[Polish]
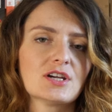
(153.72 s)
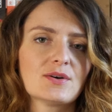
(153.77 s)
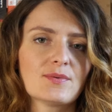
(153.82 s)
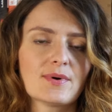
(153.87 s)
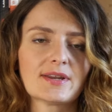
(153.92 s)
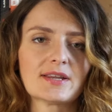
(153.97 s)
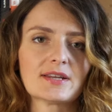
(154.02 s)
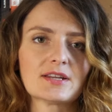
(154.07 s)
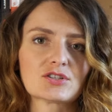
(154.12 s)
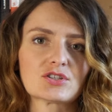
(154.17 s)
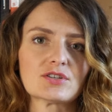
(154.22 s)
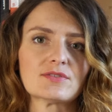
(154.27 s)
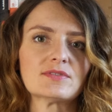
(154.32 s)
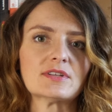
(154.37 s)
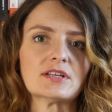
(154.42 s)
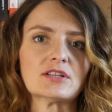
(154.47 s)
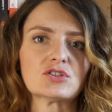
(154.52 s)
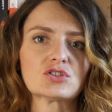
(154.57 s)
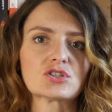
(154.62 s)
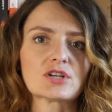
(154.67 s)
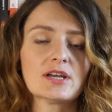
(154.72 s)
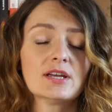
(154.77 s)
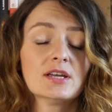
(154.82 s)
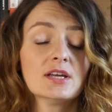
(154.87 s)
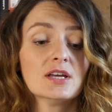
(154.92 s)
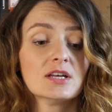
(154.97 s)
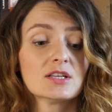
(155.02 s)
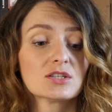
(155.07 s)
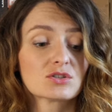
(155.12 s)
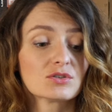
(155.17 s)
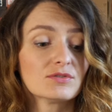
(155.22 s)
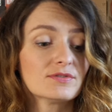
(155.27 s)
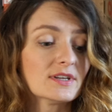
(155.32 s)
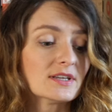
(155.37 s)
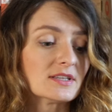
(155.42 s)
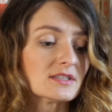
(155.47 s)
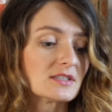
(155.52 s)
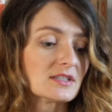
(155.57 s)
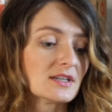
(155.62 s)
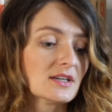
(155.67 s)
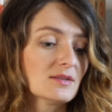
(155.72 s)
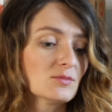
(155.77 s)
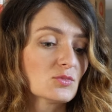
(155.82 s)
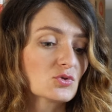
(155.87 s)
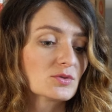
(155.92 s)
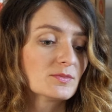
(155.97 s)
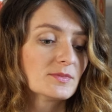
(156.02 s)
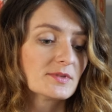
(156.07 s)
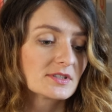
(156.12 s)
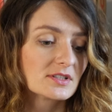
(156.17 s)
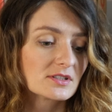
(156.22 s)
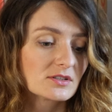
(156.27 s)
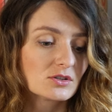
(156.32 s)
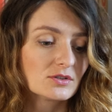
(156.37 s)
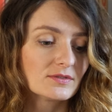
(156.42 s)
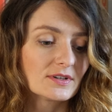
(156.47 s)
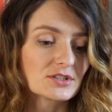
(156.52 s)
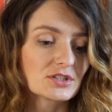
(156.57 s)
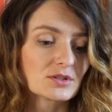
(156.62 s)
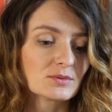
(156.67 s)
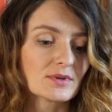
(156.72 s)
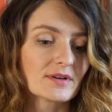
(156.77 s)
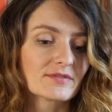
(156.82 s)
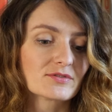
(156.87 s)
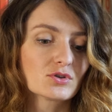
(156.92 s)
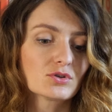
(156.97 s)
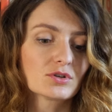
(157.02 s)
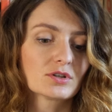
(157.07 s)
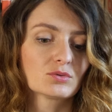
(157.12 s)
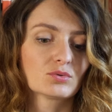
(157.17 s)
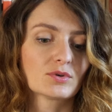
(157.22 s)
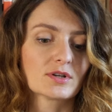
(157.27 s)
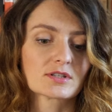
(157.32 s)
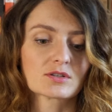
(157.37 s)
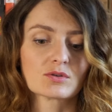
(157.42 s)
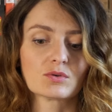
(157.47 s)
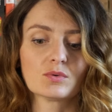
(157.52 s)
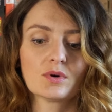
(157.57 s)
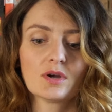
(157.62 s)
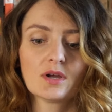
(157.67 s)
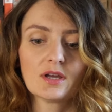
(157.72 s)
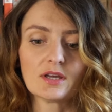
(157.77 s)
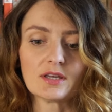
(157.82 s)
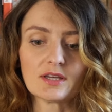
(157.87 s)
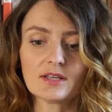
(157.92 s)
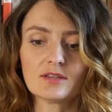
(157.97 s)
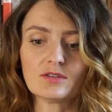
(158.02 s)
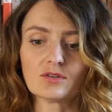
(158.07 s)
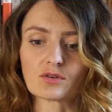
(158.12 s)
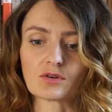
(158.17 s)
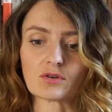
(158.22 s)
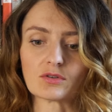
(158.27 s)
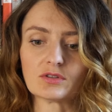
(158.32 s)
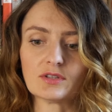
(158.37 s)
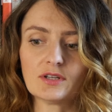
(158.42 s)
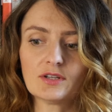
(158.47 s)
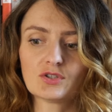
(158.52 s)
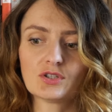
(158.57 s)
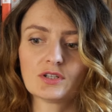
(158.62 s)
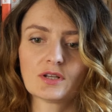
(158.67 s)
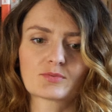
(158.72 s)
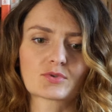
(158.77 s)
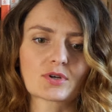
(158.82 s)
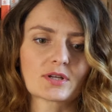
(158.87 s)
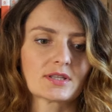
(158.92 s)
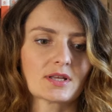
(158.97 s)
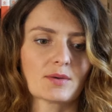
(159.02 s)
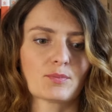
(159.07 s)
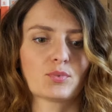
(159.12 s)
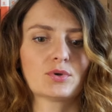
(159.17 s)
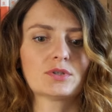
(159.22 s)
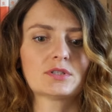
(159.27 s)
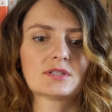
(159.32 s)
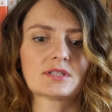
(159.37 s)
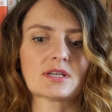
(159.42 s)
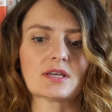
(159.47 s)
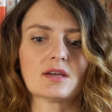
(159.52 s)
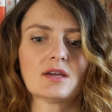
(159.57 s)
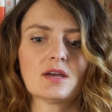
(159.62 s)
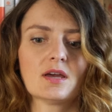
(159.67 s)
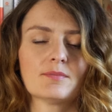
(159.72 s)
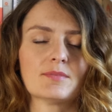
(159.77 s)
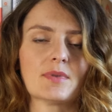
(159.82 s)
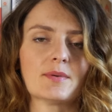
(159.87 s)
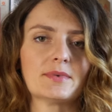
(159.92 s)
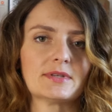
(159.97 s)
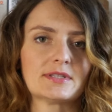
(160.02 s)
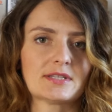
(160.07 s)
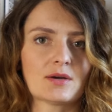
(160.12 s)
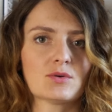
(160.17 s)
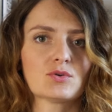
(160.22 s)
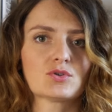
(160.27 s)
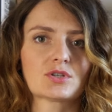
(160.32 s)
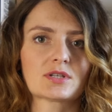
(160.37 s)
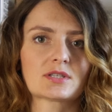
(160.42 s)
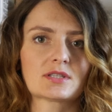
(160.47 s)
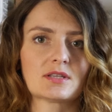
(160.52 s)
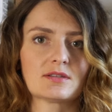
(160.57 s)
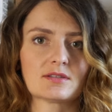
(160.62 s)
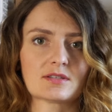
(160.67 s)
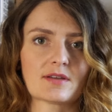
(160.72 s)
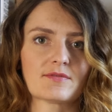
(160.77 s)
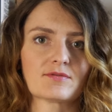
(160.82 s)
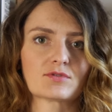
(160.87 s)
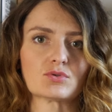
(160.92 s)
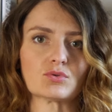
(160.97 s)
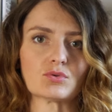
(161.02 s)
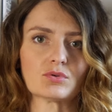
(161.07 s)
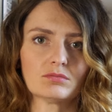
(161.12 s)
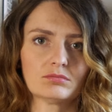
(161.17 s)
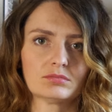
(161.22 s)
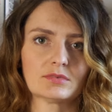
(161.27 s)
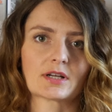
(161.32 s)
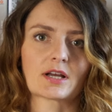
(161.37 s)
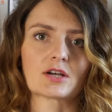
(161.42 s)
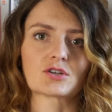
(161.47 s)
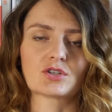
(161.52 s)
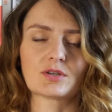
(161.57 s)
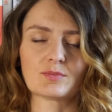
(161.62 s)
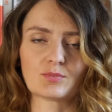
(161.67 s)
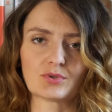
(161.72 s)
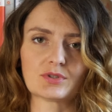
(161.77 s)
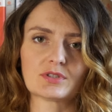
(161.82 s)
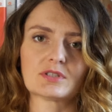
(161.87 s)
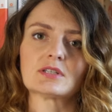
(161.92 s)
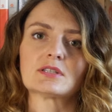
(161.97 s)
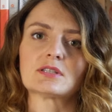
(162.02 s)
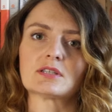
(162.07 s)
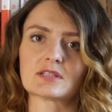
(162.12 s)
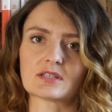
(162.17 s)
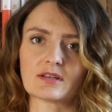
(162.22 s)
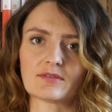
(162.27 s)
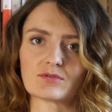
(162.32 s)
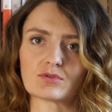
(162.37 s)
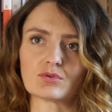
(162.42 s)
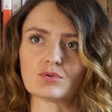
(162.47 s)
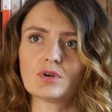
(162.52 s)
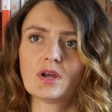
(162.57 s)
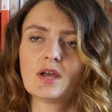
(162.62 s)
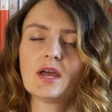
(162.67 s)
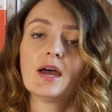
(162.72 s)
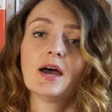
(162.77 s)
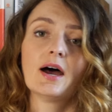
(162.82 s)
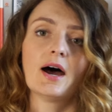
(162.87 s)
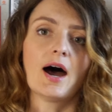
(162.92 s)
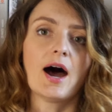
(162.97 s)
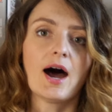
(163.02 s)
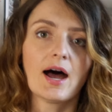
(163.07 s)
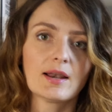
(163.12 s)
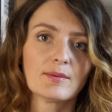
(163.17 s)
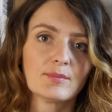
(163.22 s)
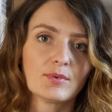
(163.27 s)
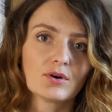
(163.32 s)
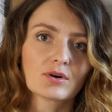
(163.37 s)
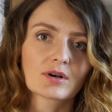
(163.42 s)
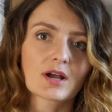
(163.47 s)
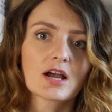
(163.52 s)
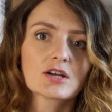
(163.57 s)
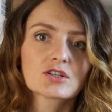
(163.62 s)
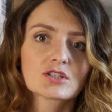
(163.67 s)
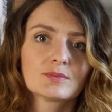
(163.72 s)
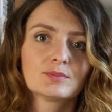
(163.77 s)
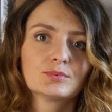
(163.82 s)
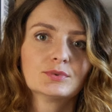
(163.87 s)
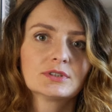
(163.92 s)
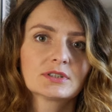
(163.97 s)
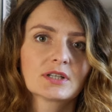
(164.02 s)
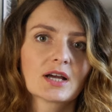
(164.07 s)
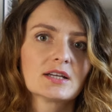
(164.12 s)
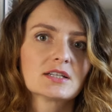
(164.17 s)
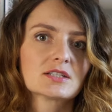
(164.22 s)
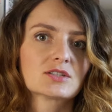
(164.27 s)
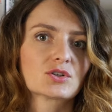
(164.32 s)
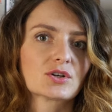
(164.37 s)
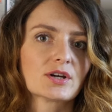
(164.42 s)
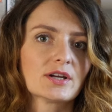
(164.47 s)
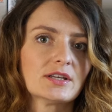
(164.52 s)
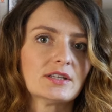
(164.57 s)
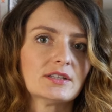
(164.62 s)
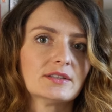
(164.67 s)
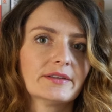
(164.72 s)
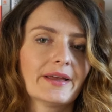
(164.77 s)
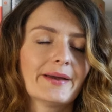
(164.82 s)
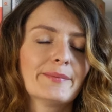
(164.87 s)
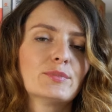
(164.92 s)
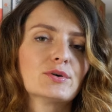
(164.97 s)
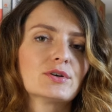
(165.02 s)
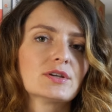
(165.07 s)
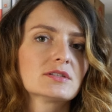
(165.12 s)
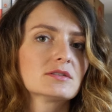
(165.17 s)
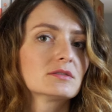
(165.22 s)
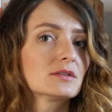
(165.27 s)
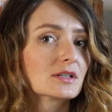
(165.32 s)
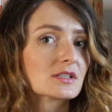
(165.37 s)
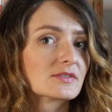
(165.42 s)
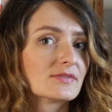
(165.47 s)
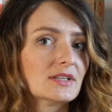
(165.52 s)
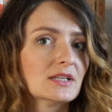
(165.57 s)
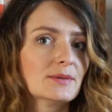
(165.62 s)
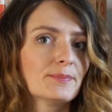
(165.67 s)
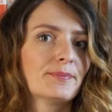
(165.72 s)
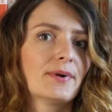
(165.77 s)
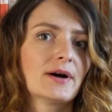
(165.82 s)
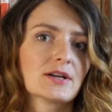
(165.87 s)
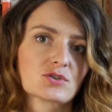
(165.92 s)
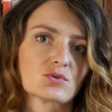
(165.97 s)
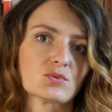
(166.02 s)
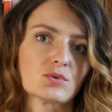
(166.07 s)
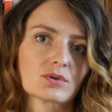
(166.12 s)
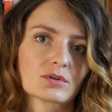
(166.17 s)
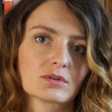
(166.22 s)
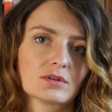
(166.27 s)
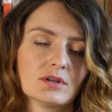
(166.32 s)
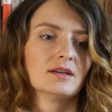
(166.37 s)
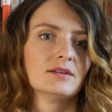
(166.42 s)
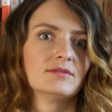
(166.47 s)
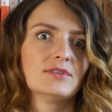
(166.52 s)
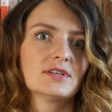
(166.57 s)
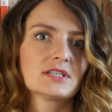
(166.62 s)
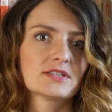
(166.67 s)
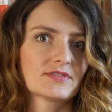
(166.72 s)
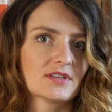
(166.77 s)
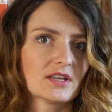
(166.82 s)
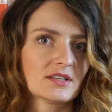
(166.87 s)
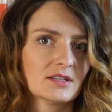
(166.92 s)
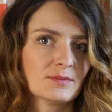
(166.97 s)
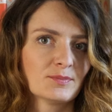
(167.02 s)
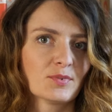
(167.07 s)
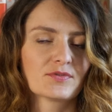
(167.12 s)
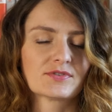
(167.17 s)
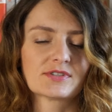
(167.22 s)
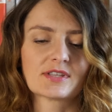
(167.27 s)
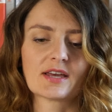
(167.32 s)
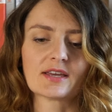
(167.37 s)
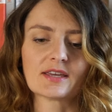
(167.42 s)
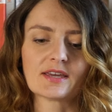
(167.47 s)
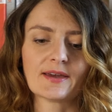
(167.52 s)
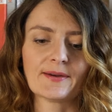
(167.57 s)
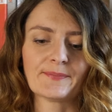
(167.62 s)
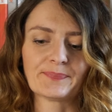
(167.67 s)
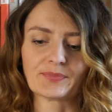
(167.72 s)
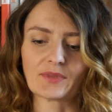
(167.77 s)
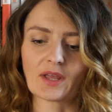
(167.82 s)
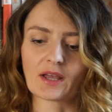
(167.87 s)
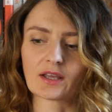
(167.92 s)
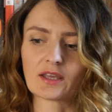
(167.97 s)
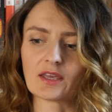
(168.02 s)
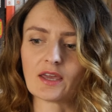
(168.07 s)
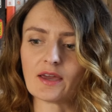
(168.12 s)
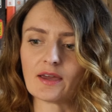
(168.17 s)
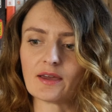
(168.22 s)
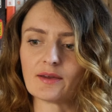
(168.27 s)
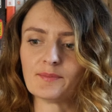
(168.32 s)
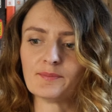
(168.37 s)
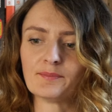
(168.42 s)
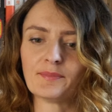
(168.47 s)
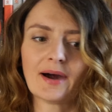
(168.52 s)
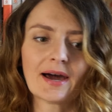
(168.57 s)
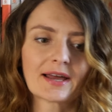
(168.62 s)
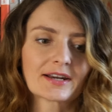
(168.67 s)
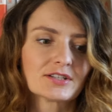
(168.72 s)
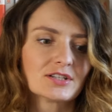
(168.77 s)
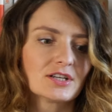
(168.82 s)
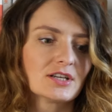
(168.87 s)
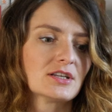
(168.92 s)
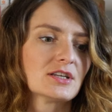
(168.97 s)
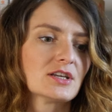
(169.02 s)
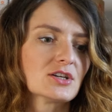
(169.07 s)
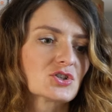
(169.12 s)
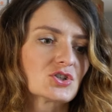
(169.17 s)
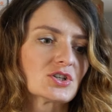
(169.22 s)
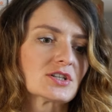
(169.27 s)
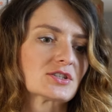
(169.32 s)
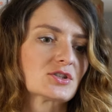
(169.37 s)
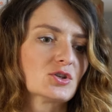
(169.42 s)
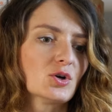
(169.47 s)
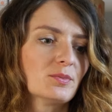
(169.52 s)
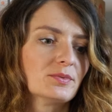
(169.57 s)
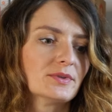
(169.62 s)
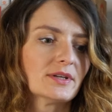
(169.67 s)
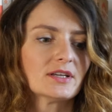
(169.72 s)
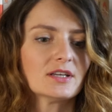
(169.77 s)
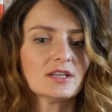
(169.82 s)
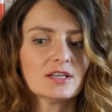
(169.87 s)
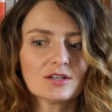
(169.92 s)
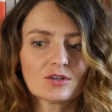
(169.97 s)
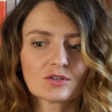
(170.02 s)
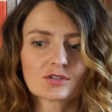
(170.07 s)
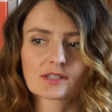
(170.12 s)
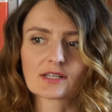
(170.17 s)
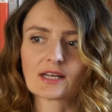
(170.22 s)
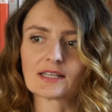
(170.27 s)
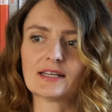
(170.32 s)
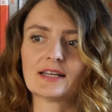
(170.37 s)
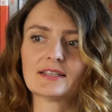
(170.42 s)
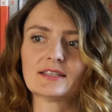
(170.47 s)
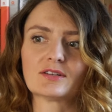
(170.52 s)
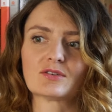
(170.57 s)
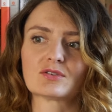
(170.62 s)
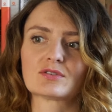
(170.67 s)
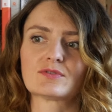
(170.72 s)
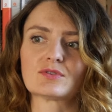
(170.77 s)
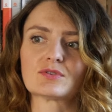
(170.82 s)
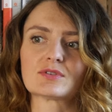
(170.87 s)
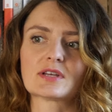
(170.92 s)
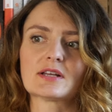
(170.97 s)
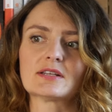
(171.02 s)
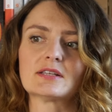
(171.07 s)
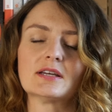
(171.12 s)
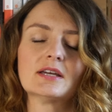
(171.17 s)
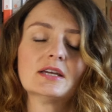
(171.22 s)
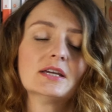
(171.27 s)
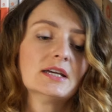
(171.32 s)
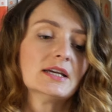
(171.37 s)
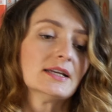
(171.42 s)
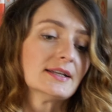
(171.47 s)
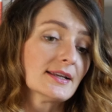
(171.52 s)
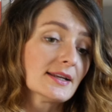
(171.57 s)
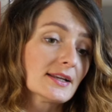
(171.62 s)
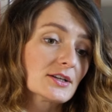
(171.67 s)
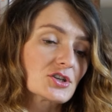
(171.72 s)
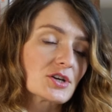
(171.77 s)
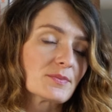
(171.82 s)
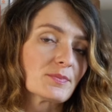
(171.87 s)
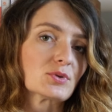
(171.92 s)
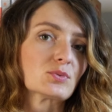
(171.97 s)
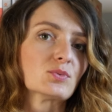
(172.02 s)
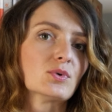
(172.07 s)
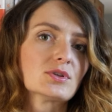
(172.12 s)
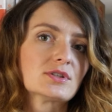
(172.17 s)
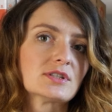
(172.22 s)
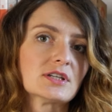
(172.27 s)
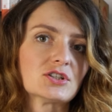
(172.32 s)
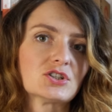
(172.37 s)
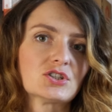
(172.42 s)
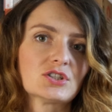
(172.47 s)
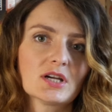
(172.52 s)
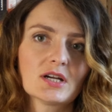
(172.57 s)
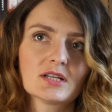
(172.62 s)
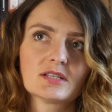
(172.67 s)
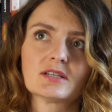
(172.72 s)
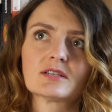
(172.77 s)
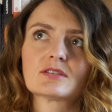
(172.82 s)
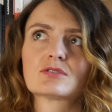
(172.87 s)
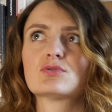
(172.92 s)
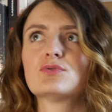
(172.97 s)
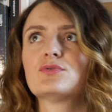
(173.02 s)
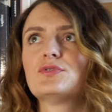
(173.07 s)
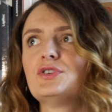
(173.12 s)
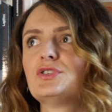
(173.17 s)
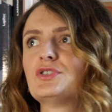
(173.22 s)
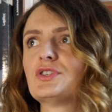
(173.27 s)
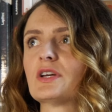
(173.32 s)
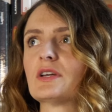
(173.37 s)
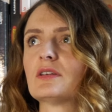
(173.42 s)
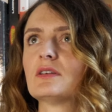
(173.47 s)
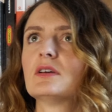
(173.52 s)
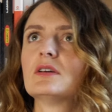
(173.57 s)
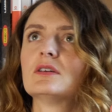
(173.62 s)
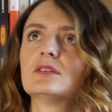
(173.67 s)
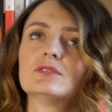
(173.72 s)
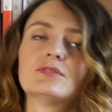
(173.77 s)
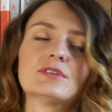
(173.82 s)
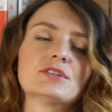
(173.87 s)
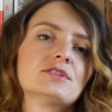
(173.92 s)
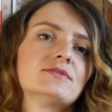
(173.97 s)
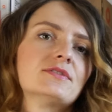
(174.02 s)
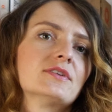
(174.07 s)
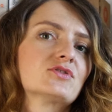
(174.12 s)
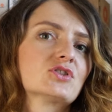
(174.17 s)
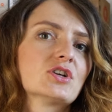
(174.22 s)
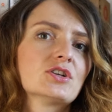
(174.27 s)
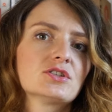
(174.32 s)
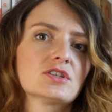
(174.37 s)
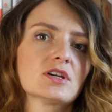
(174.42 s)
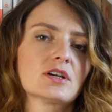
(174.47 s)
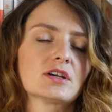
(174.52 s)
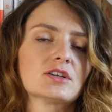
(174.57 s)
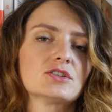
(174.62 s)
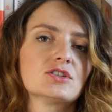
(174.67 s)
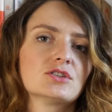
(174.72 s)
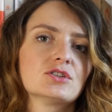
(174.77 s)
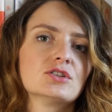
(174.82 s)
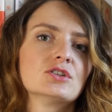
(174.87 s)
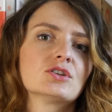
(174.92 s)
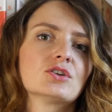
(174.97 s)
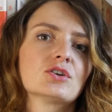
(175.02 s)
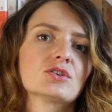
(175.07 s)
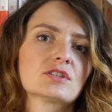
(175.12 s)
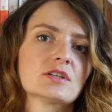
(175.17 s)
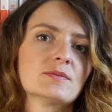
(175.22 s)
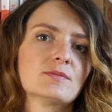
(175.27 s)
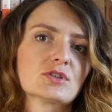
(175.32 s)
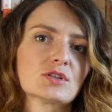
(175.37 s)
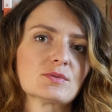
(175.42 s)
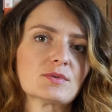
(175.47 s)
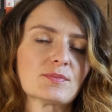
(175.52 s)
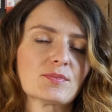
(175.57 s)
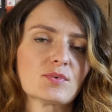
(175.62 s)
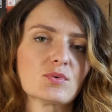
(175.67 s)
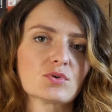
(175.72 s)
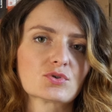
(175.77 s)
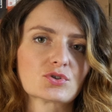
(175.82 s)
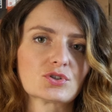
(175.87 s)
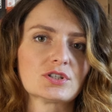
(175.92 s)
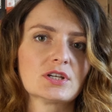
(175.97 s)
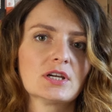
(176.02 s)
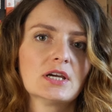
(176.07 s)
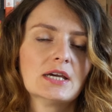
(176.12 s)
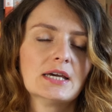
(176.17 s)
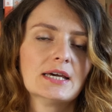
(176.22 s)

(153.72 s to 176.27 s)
działa na nasze wnętrze. Co więcej, możemy zdecydować się na wzory, które są jednorodne, czyli na przykład na płytce mamy cały czas ten sam wzór, na każdej płytce jest ten sam wzór, albo każda płytka jest trochę inna, bo jest to tak zwany patchwork. Więc wtedy powstaje takie bardzo bardziej jeszcze zdobne i rozgadane rozwiązanie na naszej podłodze, ścianie, suficie, no właściwie wszędzie, gdzie tylko chcemy sobie położyć